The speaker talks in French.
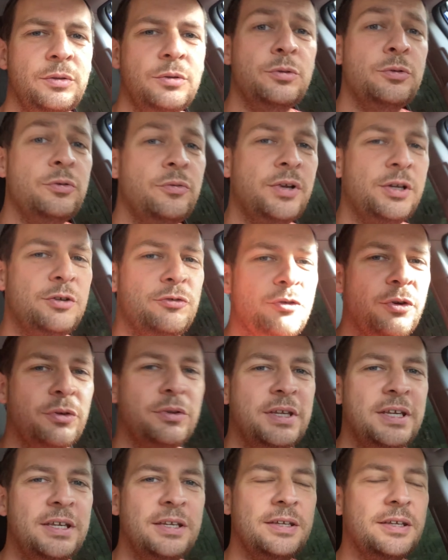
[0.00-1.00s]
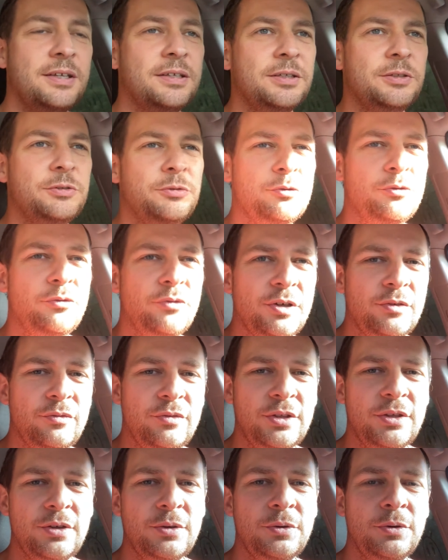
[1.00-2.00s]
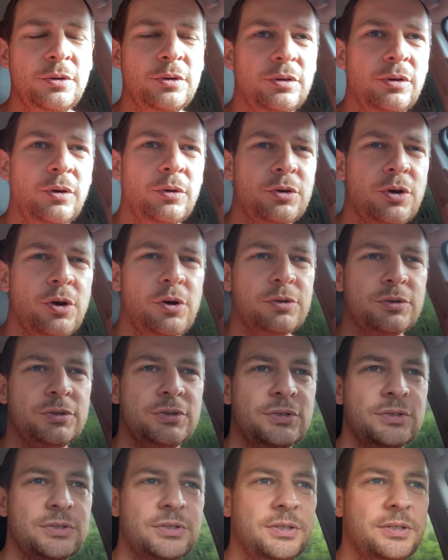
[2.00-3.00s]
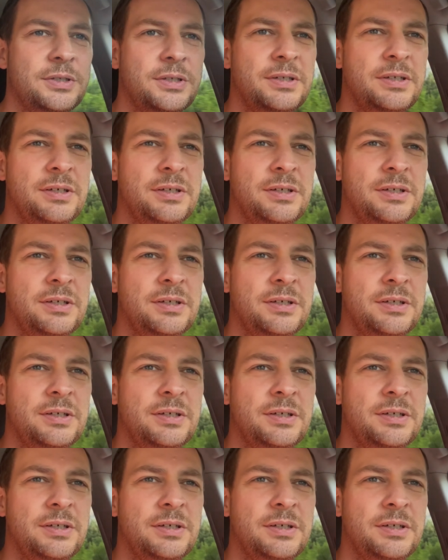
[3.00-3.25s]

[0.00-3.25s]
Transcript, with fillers: Nouvelle journée, nouvelle vidéo en Corse.